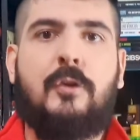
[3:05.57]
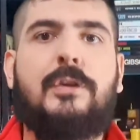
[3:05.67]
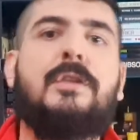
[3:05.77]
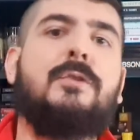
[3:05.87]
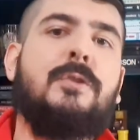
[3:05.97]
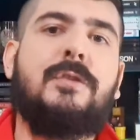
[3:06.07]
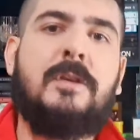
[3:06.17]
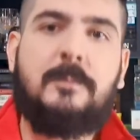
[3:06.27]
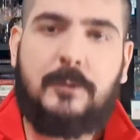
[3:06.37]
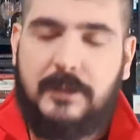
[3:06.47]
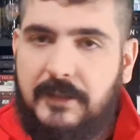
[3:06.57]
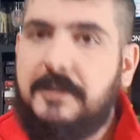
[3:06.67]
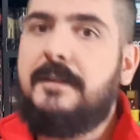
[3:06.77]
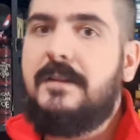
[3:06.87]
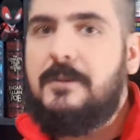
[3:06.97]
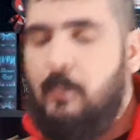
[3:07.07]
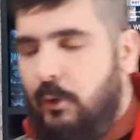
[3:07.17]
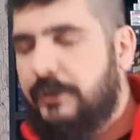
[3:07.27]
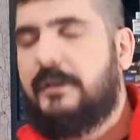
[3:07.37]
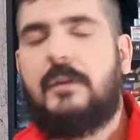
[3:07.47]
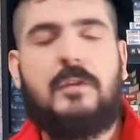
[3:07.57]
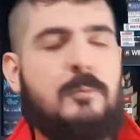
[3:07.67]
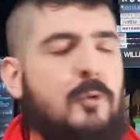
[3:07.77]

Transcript: Os Skrulls são importantes em muitas,